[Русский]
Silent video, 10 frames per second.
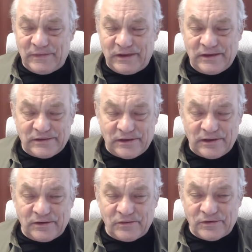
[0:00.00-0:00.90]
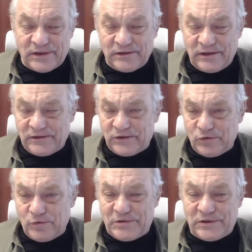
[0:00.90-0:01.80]
иностранного солдата
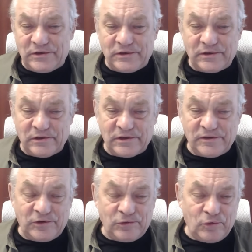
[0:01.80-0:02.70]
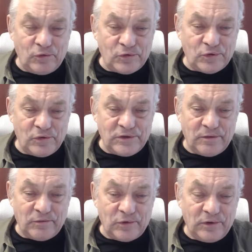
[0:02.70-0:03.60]
топчет святую русскую
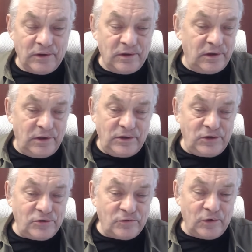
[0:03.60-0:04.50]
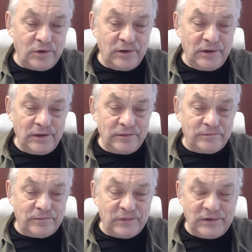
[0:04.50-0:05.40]
землю. И ничего.
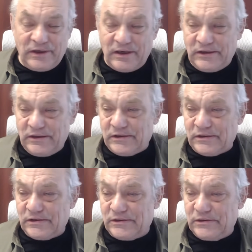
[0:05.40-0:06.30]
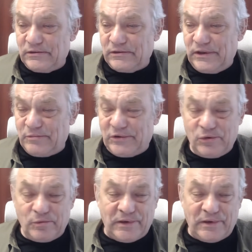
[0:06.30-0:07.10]
Никаких небо не